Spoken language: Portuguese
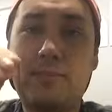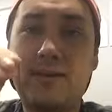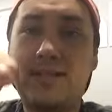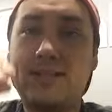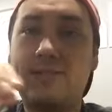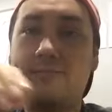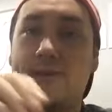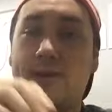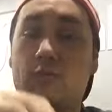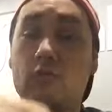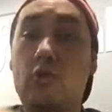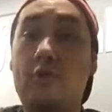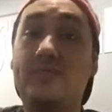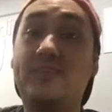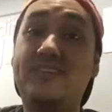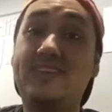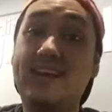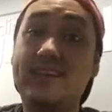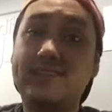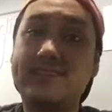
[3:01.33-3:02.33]
TV Globo,
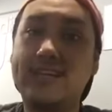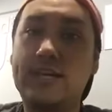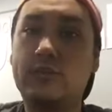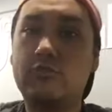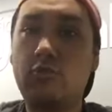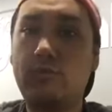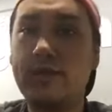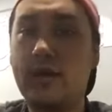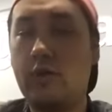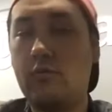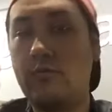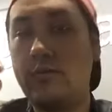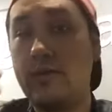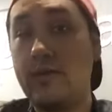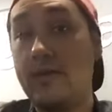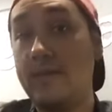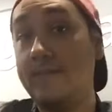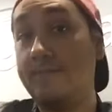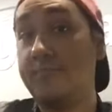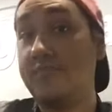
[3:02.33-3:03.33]
se aceita ou não.
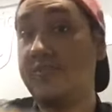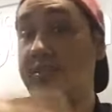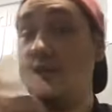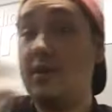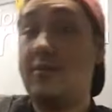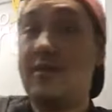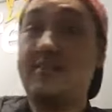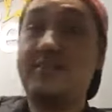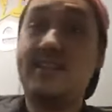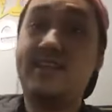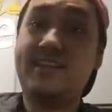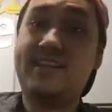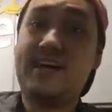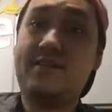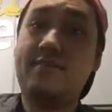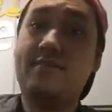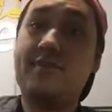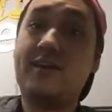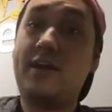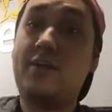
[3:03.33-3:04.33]
Se não aceitar,
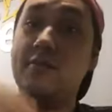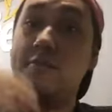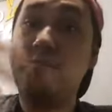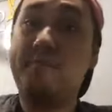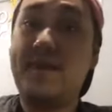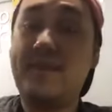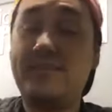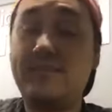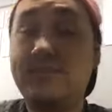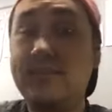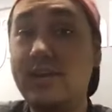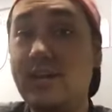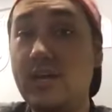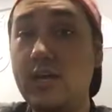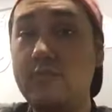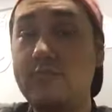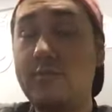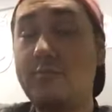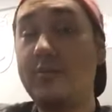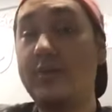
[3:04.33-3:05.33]
vai ficar um impasse
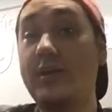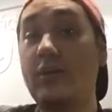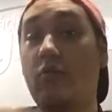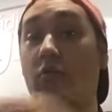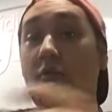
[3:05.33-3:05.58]
terrível, porque como